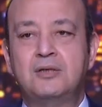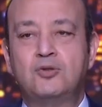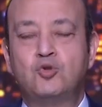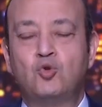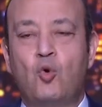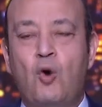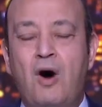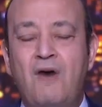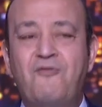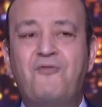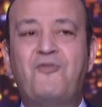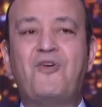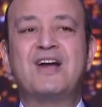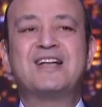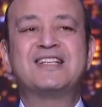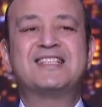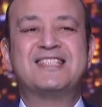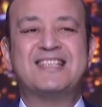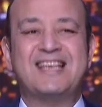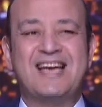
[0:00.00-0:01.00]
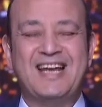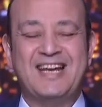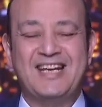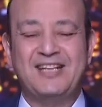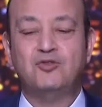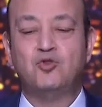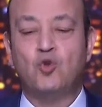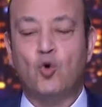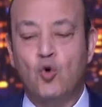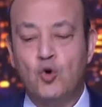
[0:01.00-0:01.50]
توفر
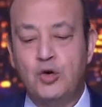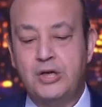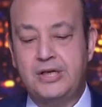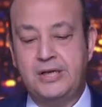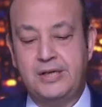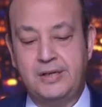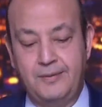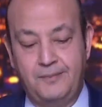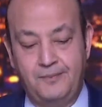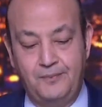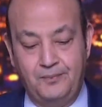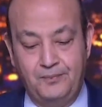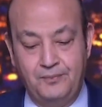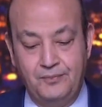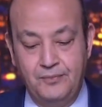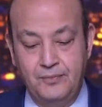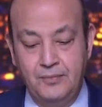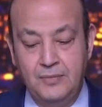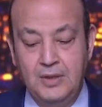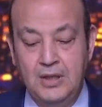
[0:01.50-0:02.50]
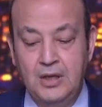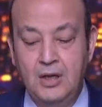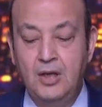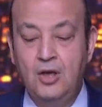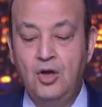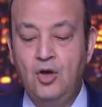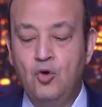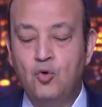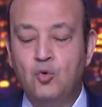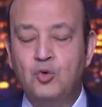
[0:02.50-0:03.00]
السعرين دول
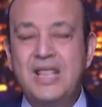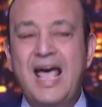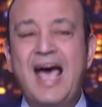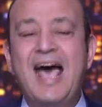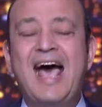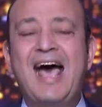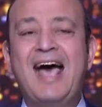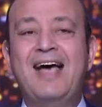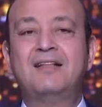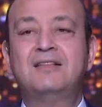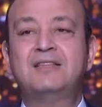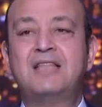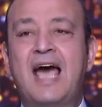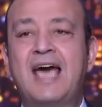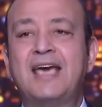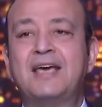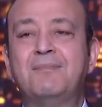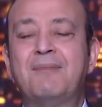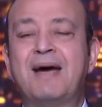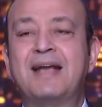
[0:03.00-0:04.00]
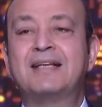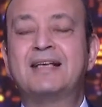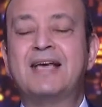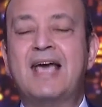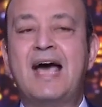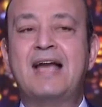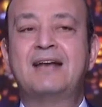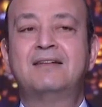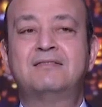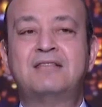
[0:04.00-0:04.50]
وده دايما
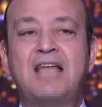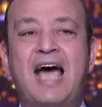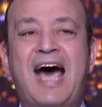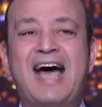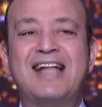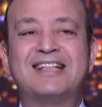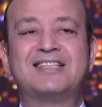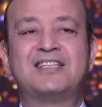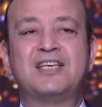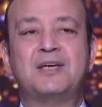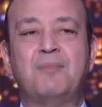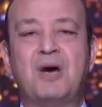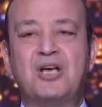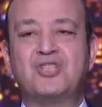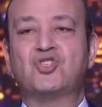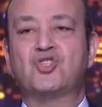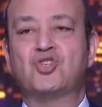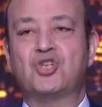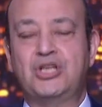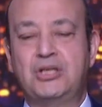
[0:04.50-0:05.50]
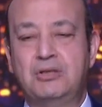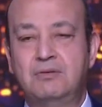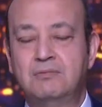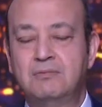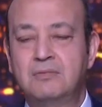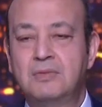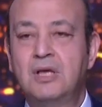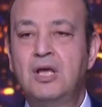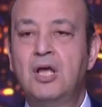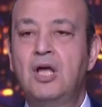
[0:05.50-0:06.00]
كان تحدي مصري
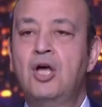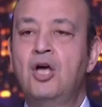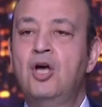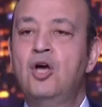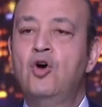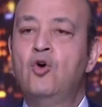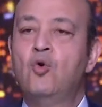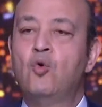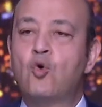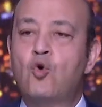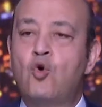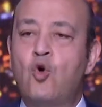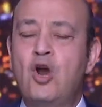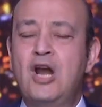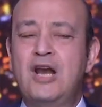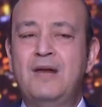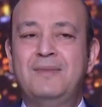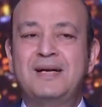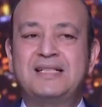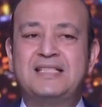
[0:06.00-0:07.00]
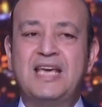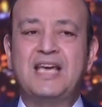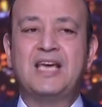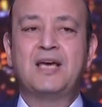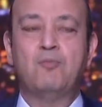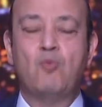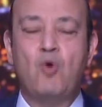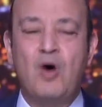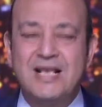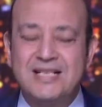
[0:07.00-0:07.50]
وكل ما
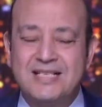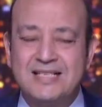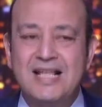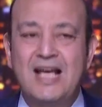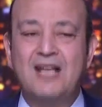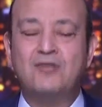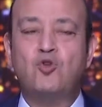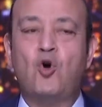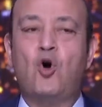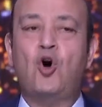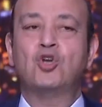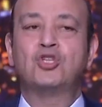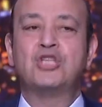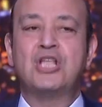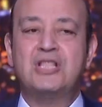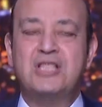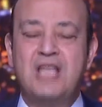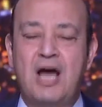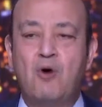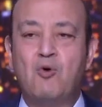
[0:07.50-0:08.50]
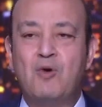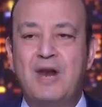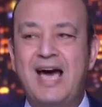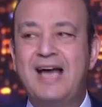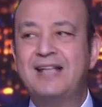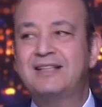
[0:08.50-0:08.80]
تيجي موازنه تقعد الدوله